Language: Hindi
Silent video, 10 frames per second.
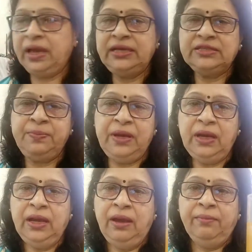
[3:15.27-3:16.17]
इसमें
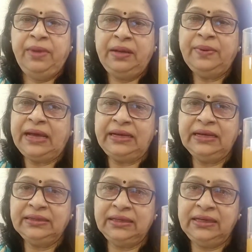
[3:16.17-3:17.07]
मैंने बनाने
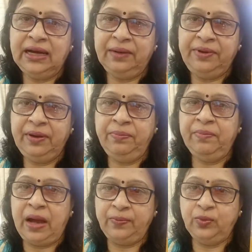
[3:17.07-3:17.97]
का तरीका अभी
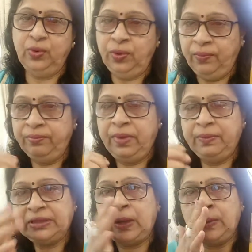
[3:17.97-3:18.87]
आपको मैं
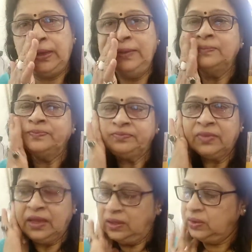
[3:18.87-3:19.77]
बताऊंगी
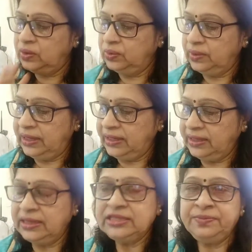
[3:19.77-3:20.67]
तो
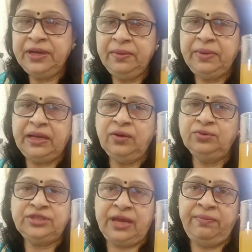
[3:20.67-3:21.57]
लेकिन इसमें मैंने
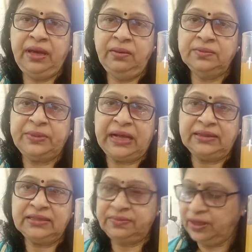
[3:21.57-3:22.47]
उस टाइम में
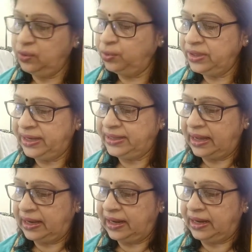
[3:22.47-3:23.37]
बनाते समय गुड़ नहीं
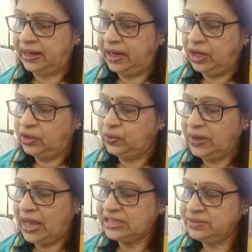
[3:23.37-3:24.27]
डाला है तो
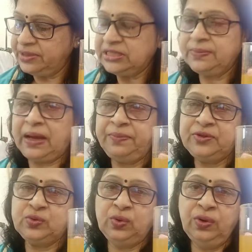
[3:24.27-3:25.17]
लास्ट में जब आप
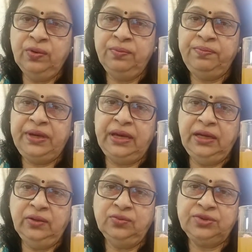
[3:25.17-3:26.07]
इसको
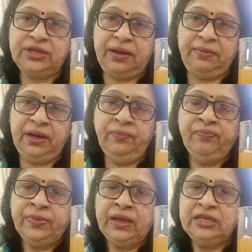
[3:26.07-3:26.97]
पिए उस टाइम में
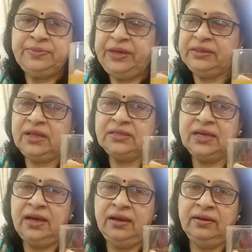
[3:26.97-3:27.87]
इसमें इतना
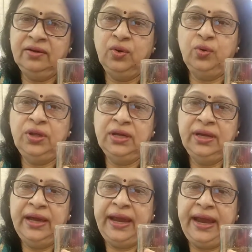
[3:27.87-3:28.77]
सा गुड़
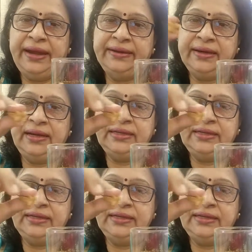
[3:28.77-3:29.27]
ऐड कर